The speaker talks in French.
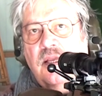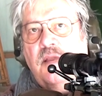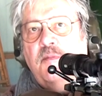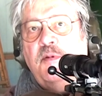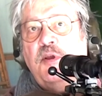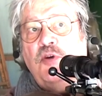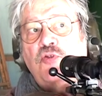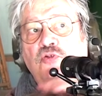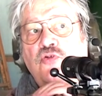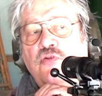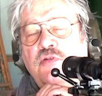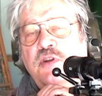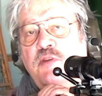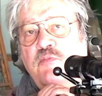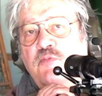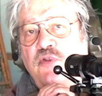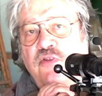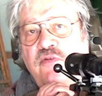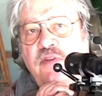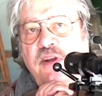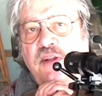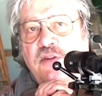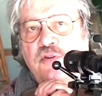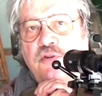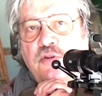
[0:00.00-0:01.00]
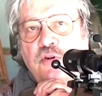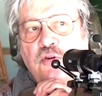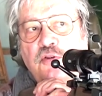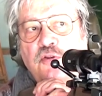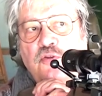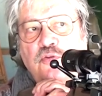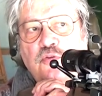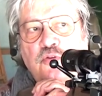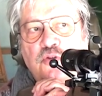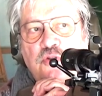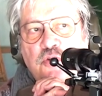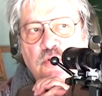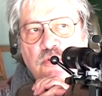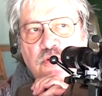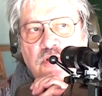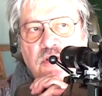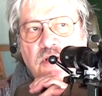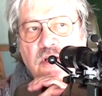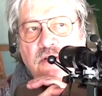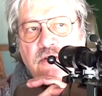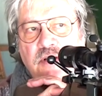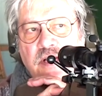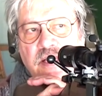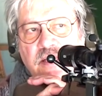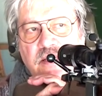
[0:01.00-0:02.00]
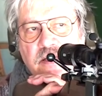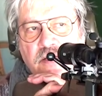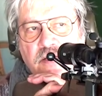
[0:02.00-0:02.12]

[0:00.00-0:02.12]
Eh bien aujourd'hui, me voilà de retour sur le stand de la